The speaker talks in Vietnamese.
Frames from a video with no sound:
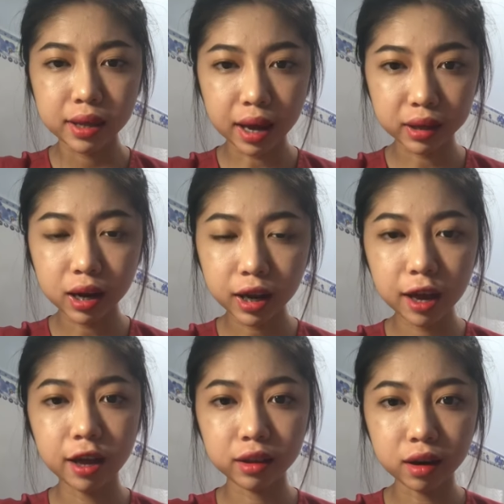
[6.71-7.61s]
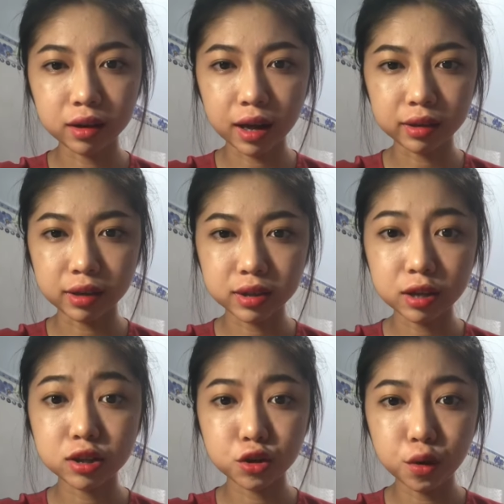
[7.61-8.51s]
giải thích cái hiện tượng là tại
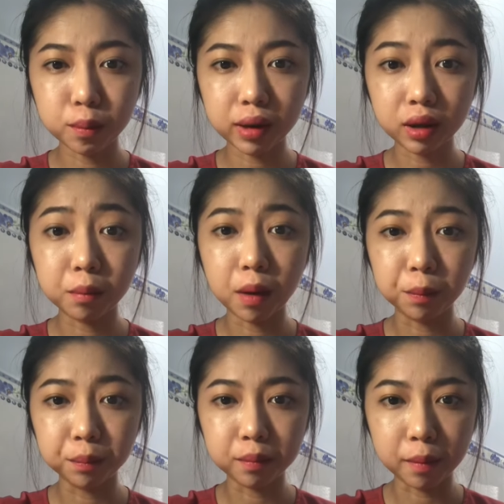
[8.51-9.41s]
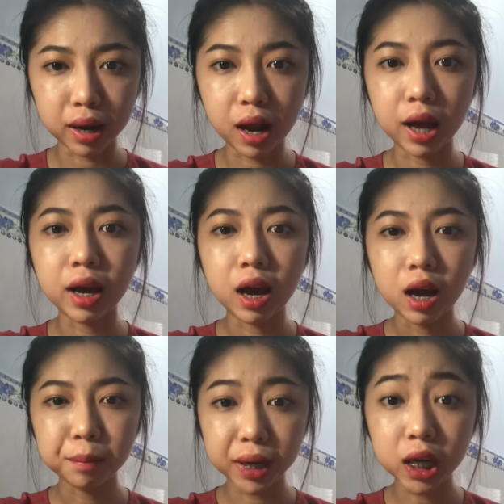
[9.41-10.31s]
sao sử dụng mai thảo mộc mà lại à,
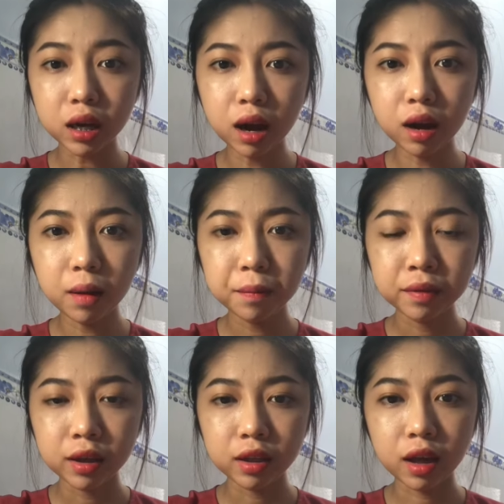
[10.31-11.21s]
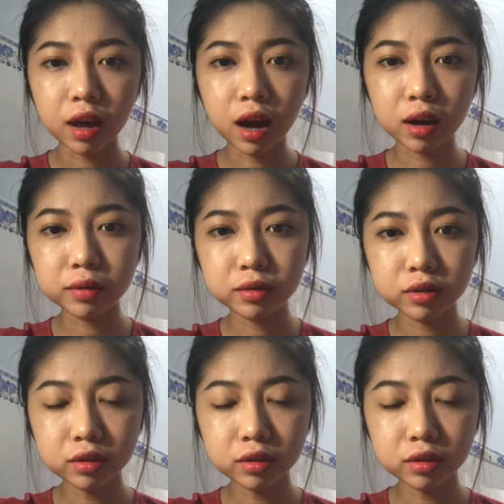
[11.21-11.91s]
bị kích ứng Thì uh,